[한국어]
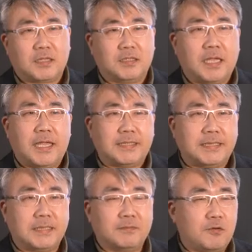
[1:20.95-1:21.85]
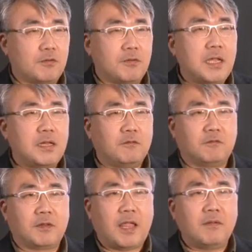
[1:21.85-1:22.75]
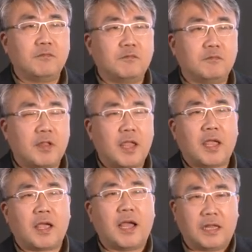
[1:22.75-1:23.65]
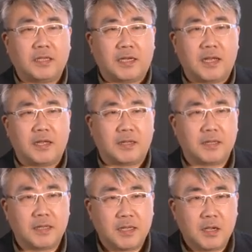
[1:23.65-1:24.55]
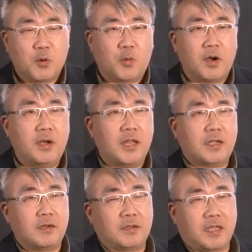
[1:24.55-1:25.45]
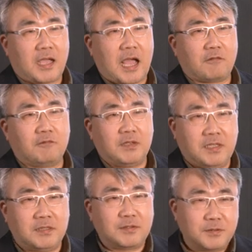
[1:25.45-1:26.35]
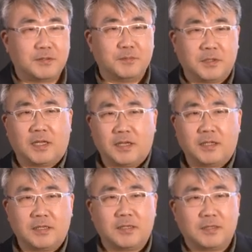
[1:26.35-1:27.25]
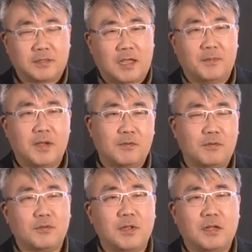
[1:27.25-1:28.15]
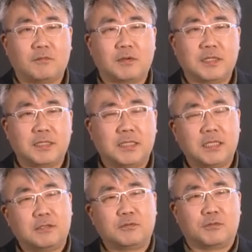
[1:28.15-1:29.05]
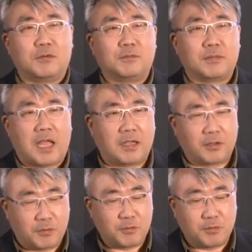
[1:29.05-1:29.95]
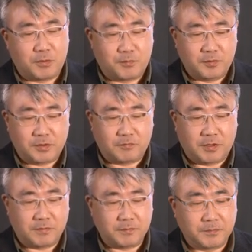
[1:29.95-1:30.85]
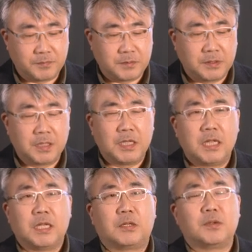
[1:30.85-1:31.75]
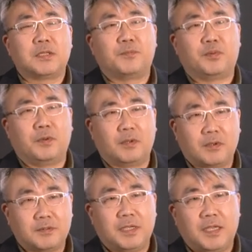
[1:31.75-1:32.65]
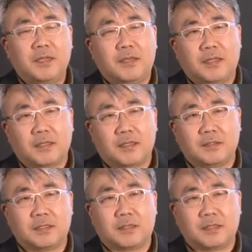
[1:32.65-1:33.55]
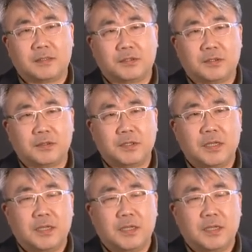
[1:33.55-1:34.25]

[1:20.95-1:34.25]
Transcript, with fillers: 그게 지금 코로나19 때문에가 아니라 원래 그렇게 가고 있었습니다. 다만 코로나19가 시기를 조금 당겨 놓은 것 뿐이고요. 또 이제 블록체인이라는 게 등장을 했죠.